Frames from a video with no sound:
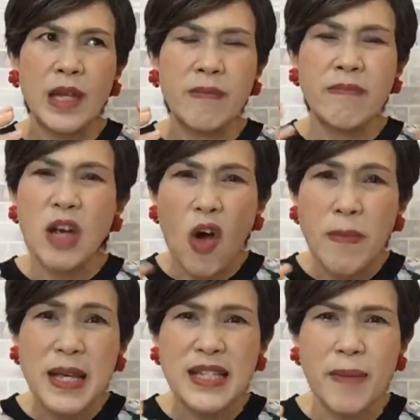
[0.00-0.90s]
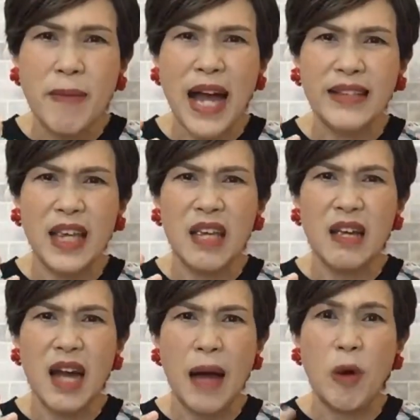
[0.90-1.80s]
ไม่ค่อยมีสมาธิ
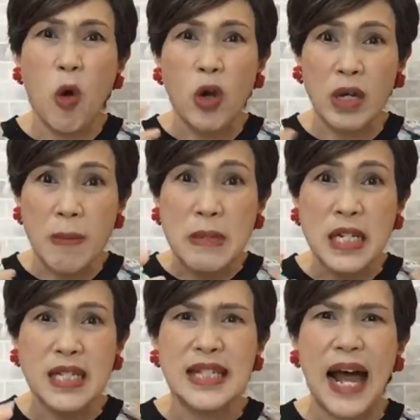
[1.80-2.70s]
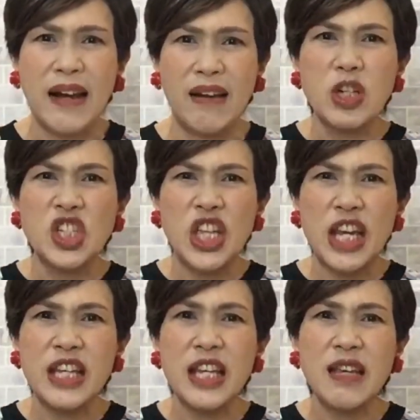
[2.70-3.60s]
ค่ะ บางคนก็มือสั่น เช็ค
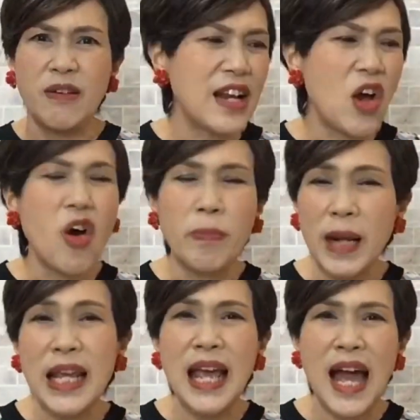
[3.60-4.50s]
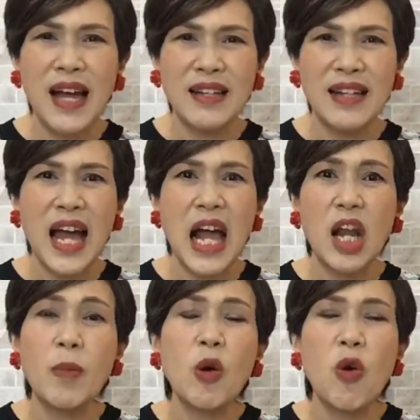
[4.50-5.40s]
กิ้งอ่อนเพลียนะคะ
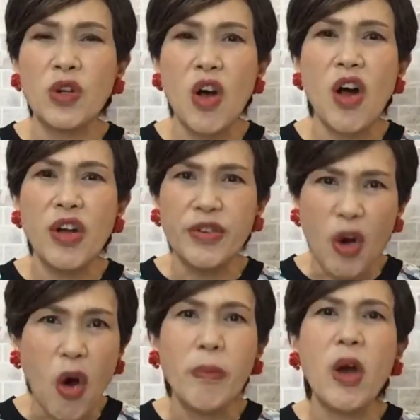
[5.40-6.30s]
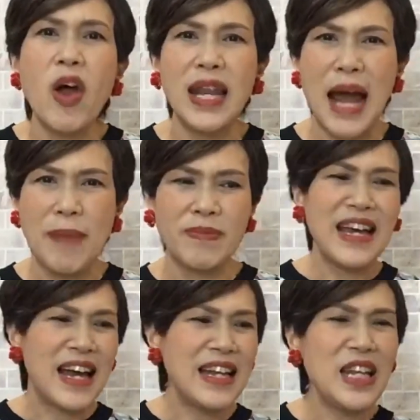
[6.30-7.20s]
แล้วบางคนก็นอนไม่ค่อยหลับ
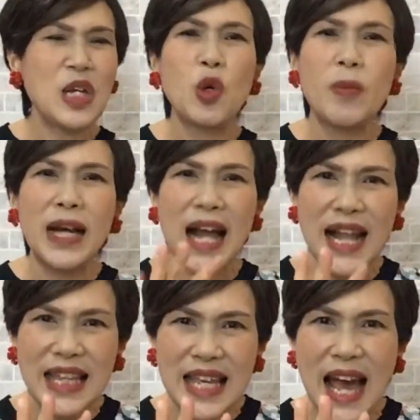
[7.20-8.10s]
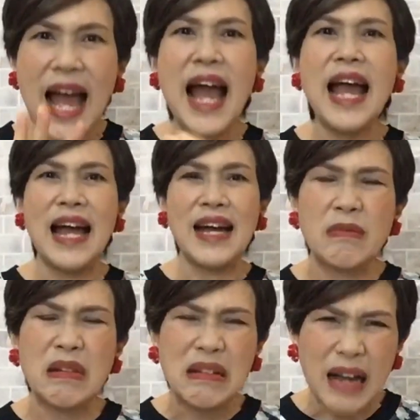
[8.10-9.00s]
อันนี้กลุ่มอาการที่
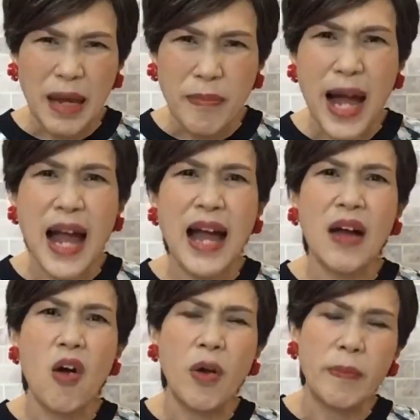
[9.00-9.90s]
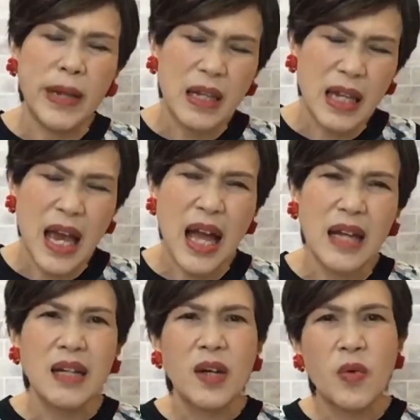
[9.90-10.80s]
5 เหนื่อยมาก อ่อนเพลีย
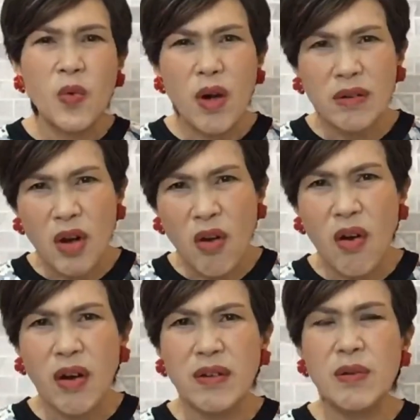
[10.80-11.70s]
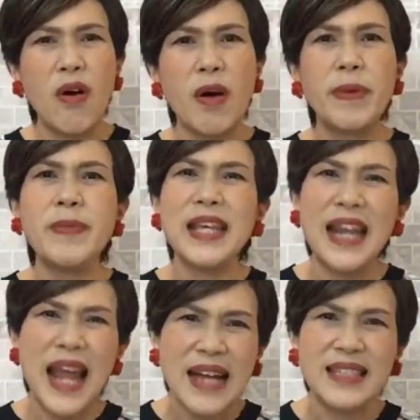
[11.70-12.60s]
ง่วงนอน ไม่มี
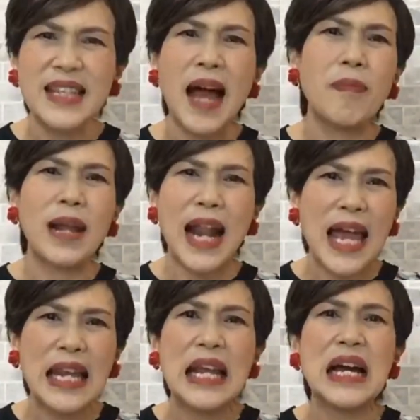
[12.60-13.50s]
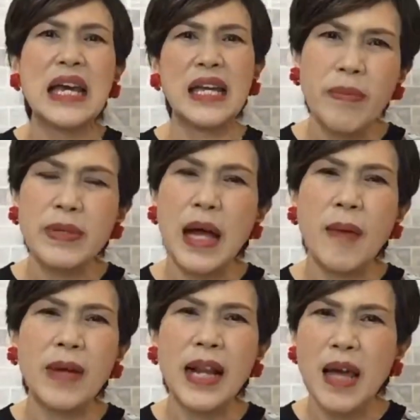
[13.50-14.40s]
แรงจะทำอะไรเลยอย่างนี้
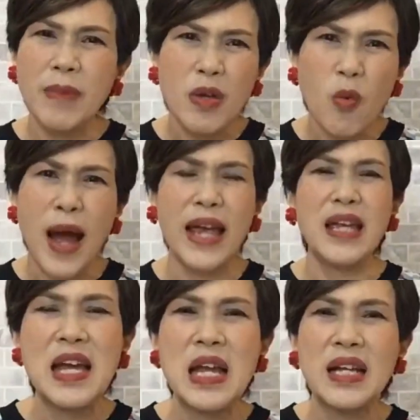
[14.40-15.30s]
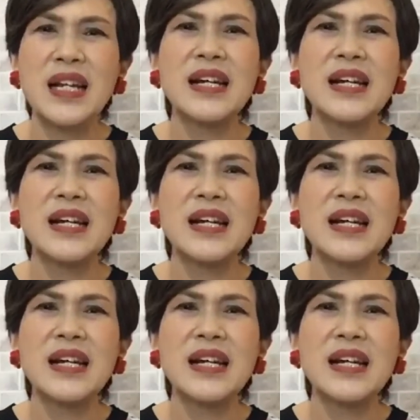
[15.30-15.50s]
ทำอะไรไม่ไหว เนื่อง